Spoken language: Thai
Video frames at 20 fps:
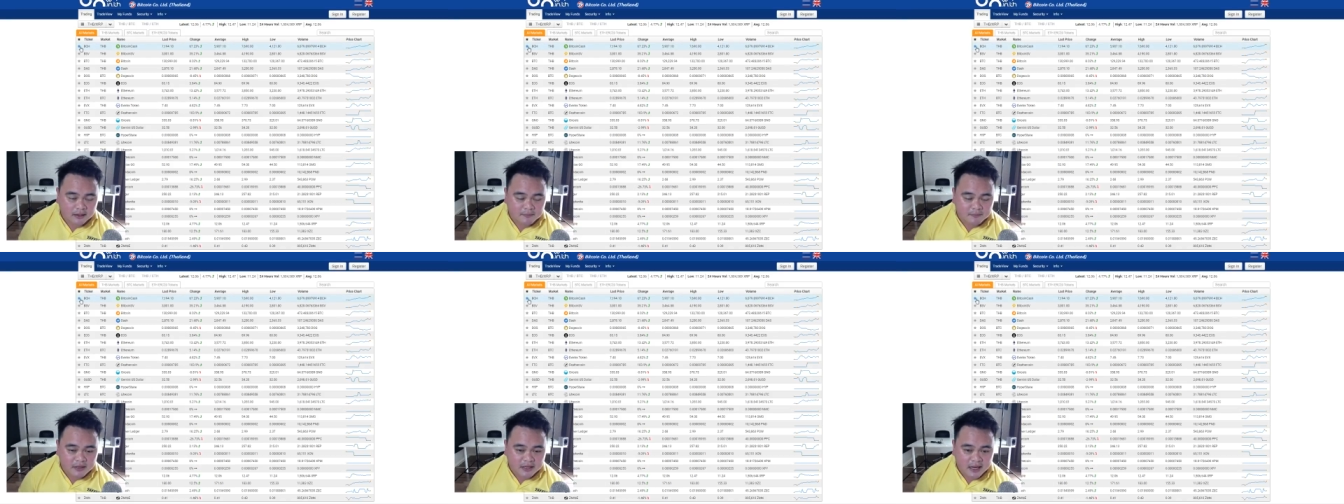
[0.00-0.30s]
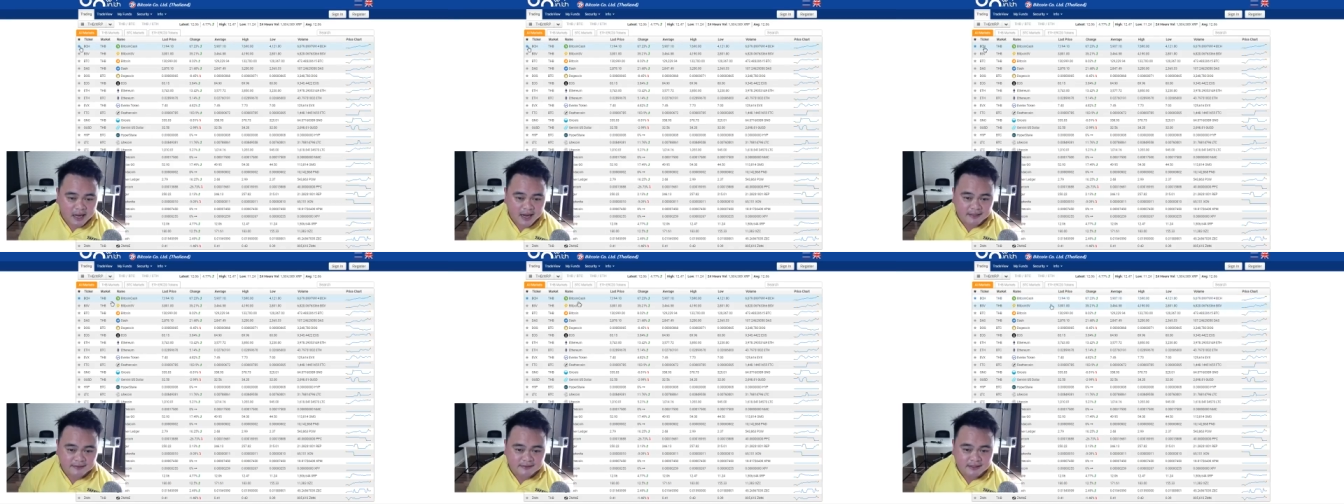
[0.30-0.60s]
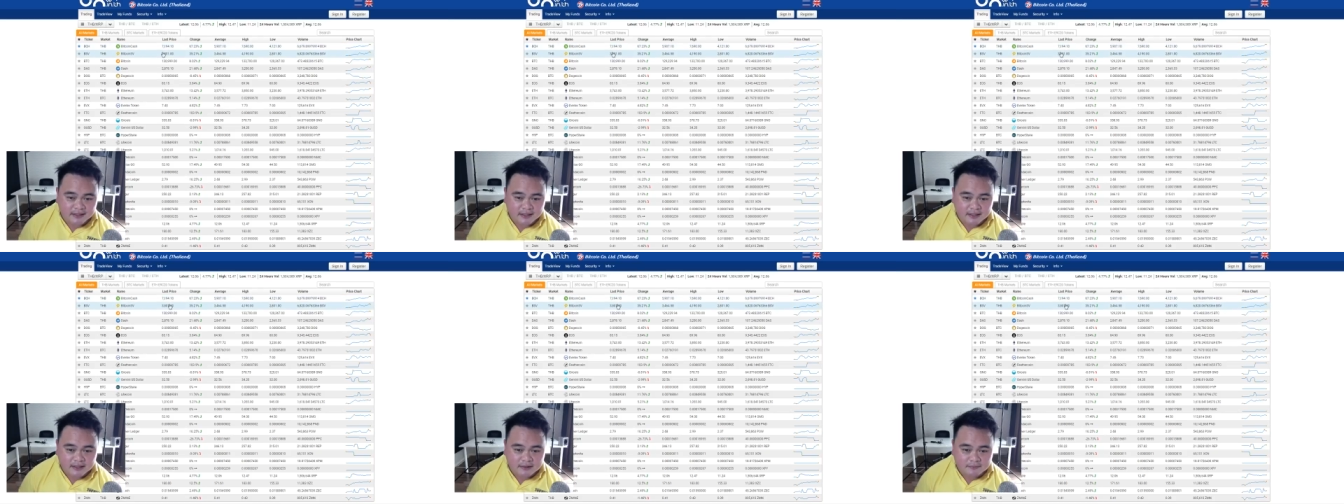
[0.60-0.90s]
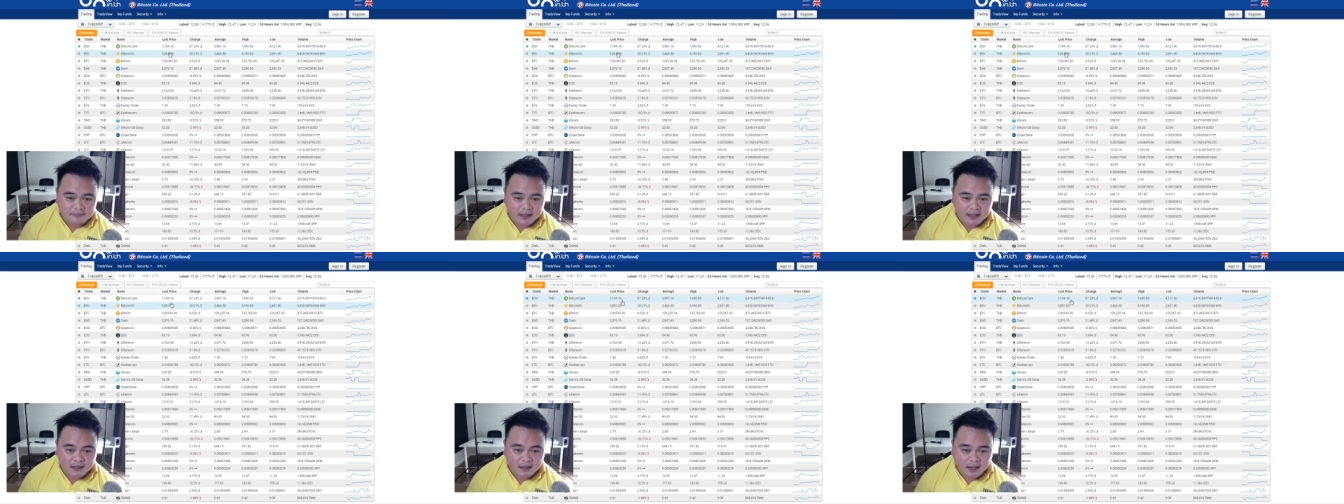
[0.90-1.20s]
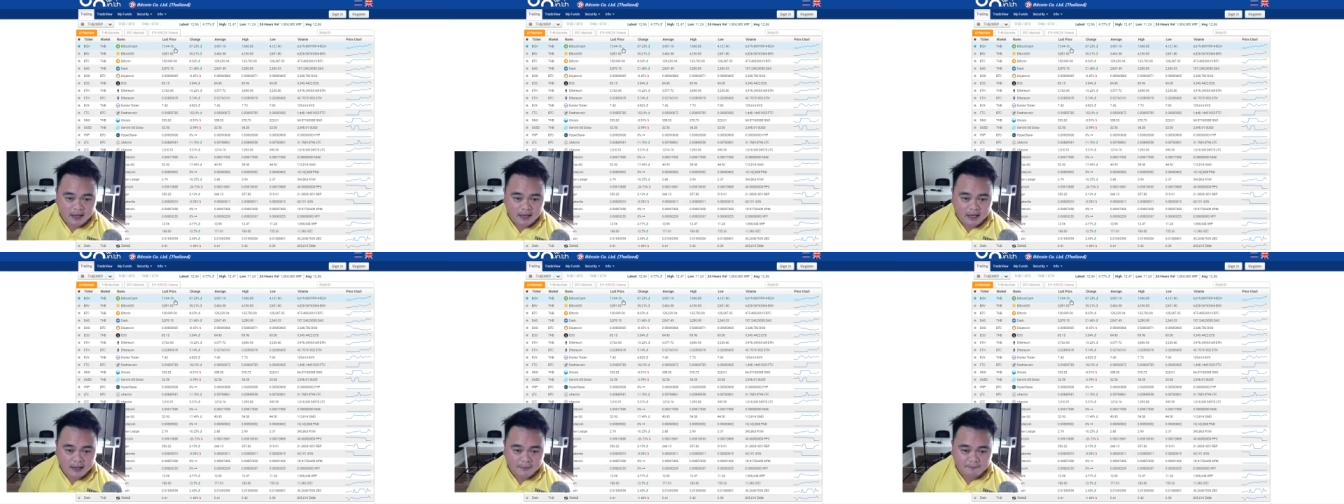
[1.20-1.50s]
BX นี่ขึ้นมาเท่าไห
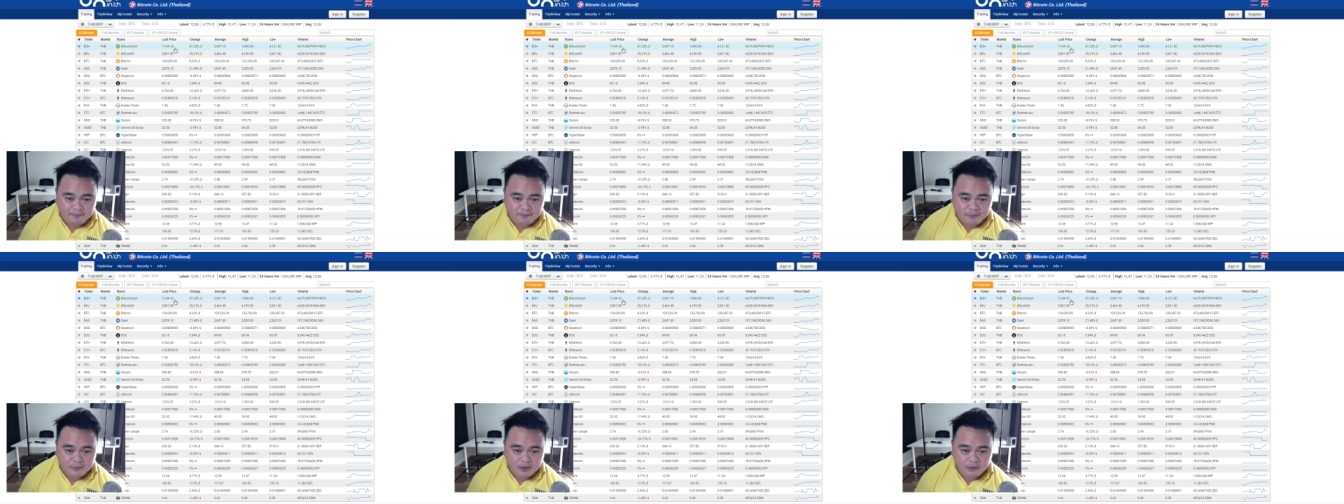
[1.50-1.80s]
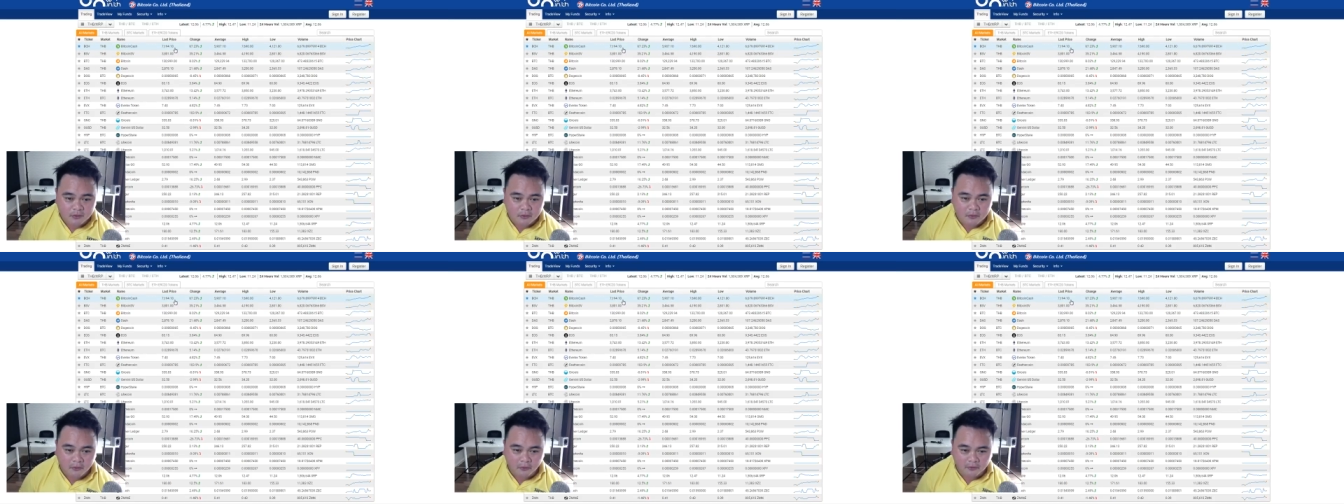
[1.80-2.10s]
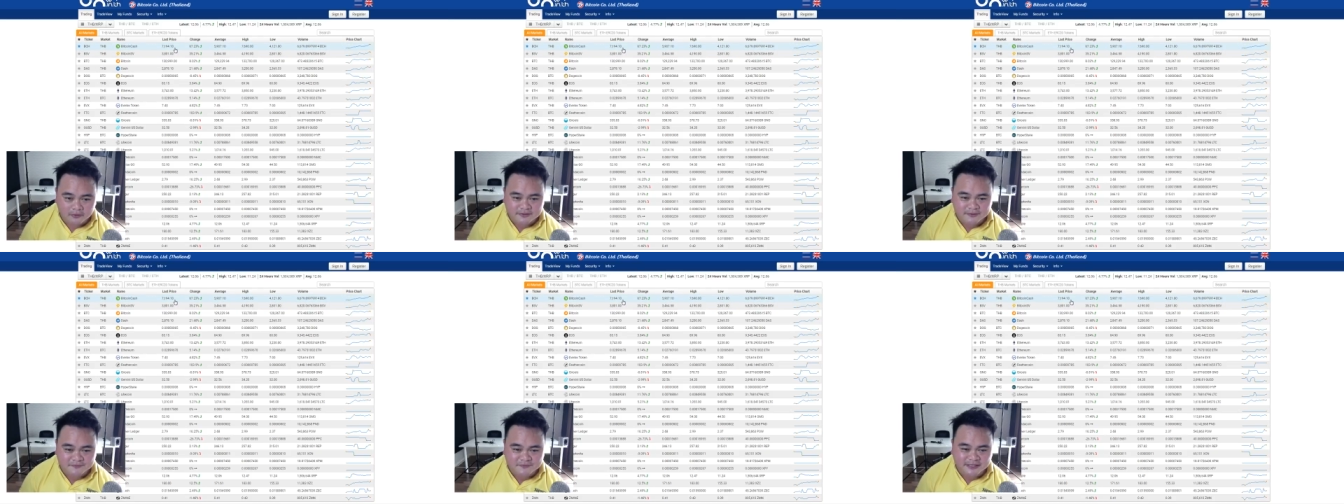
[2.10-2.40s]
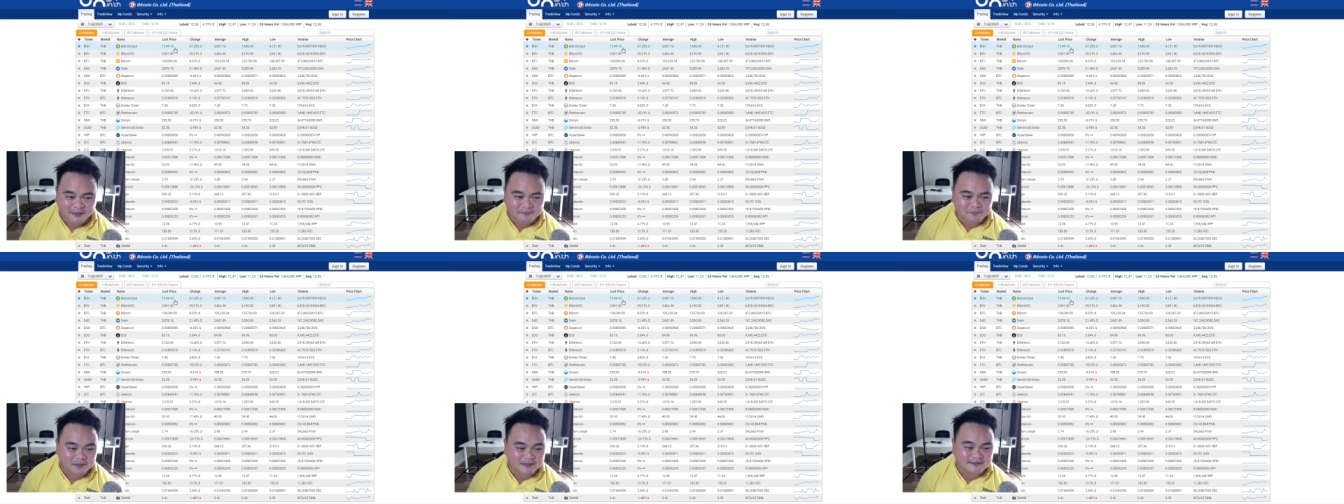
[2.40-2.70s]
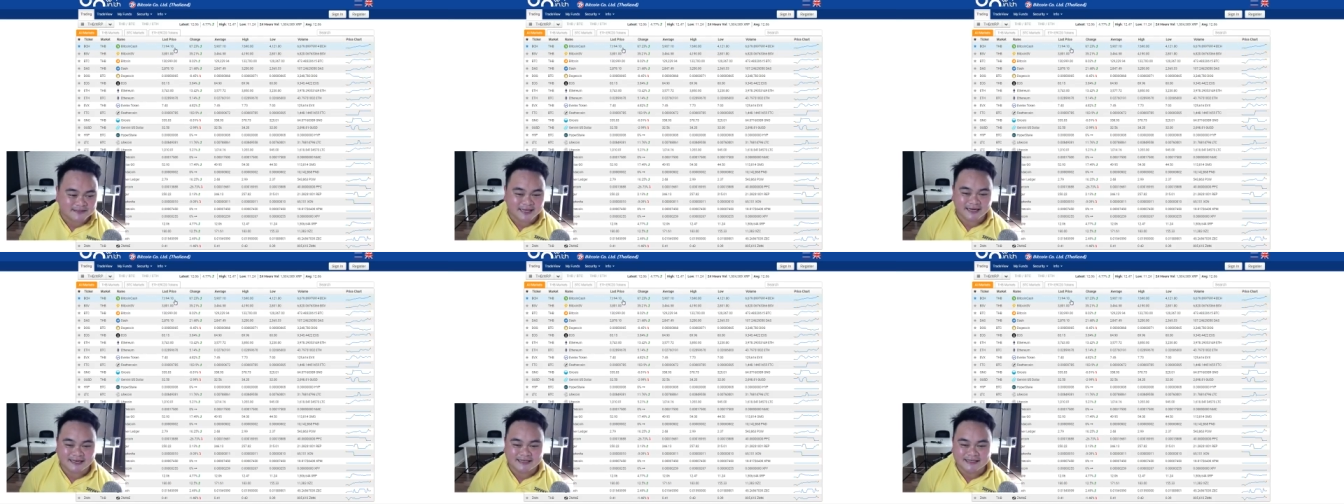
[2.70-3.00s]
ร่ครับ
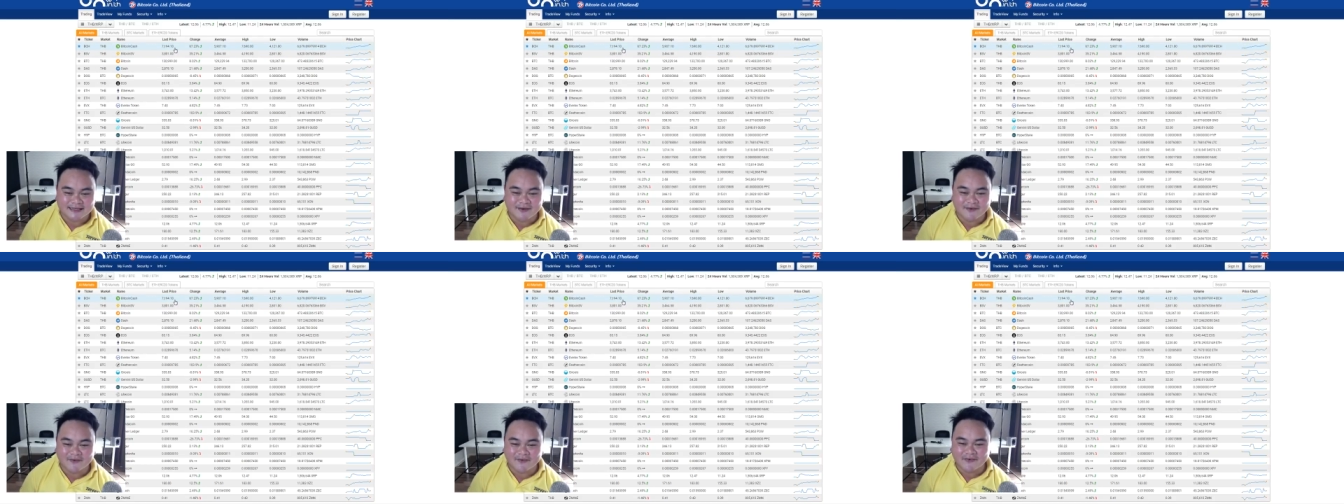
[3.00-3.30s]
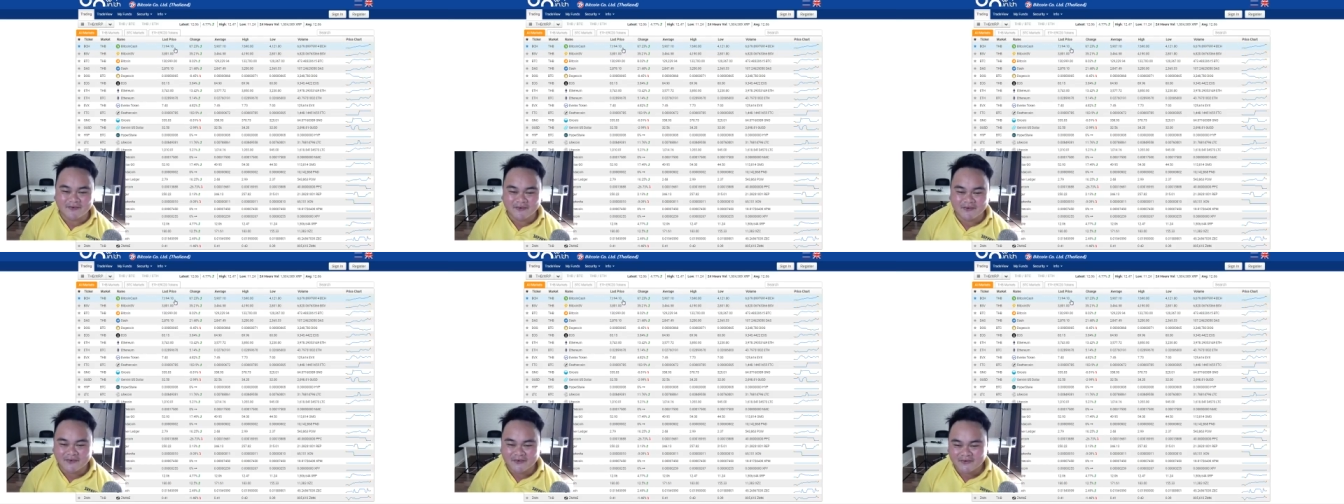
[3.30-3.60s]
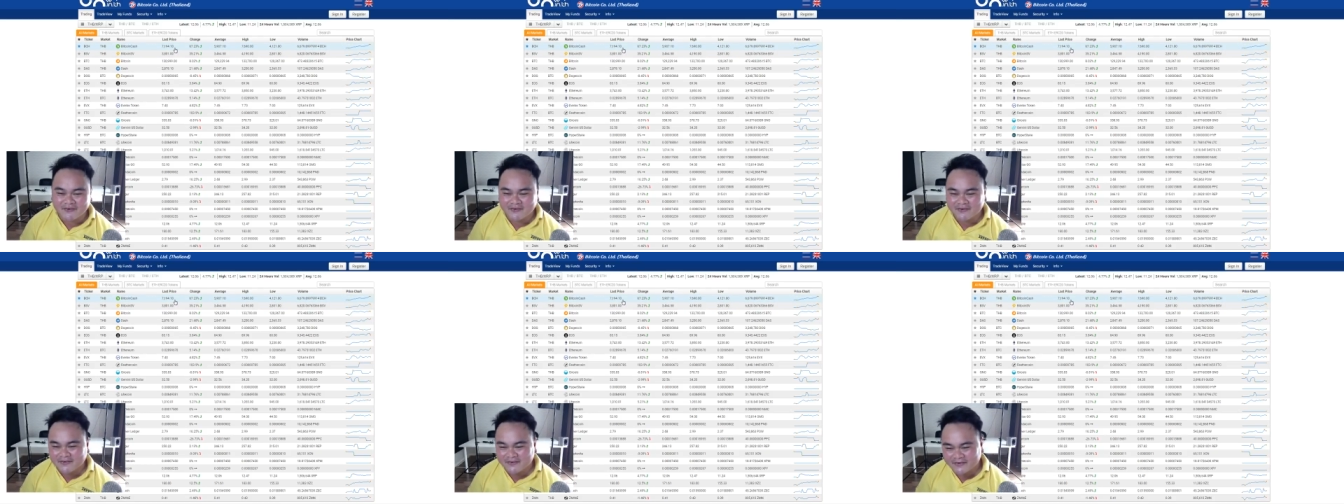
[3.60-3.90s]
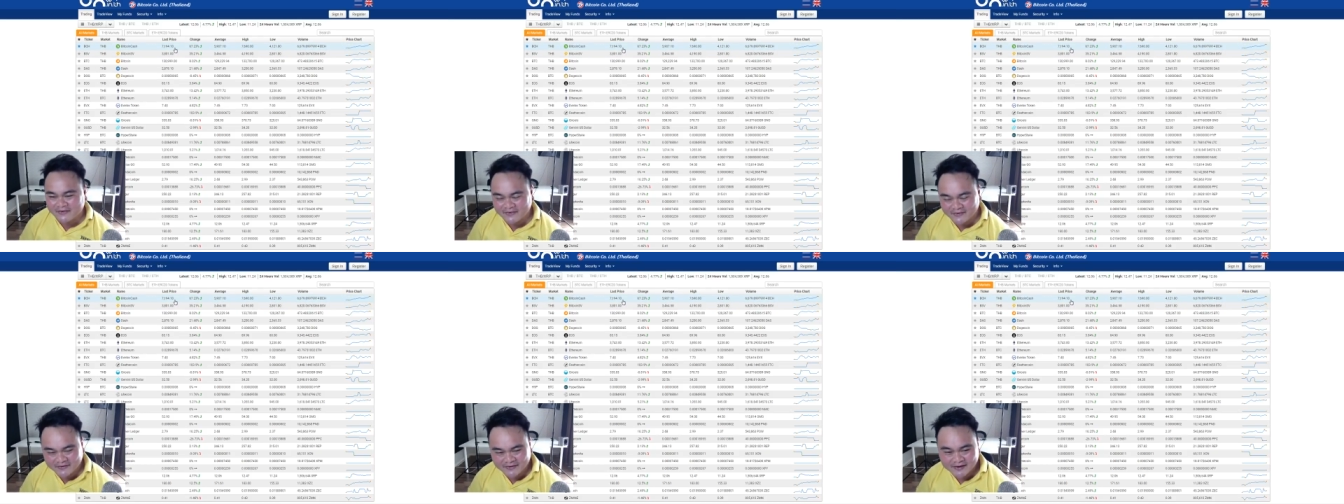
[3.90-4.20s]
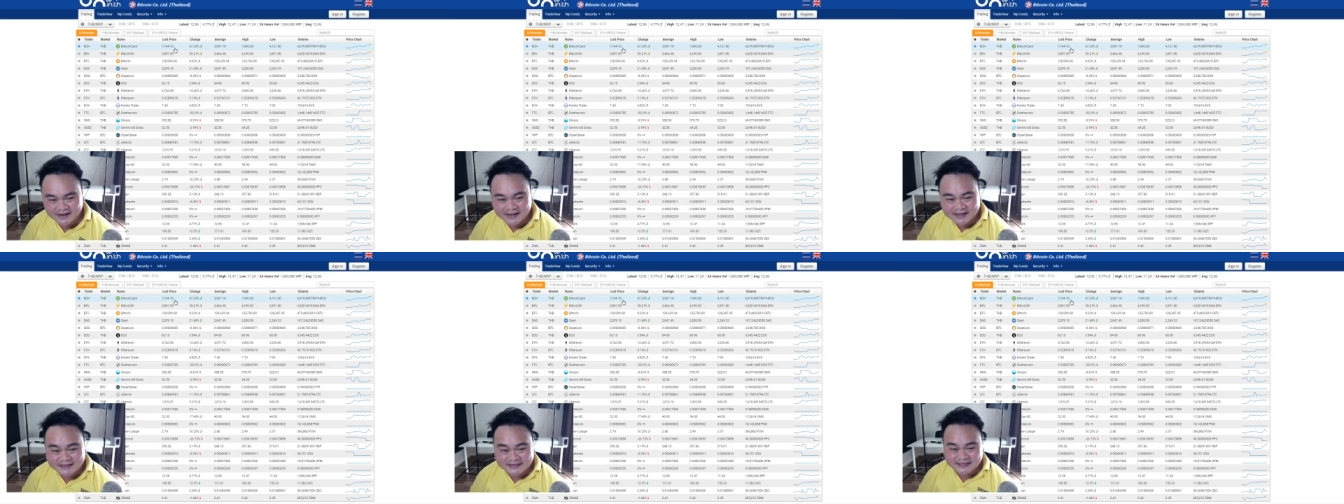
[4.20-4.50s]
67%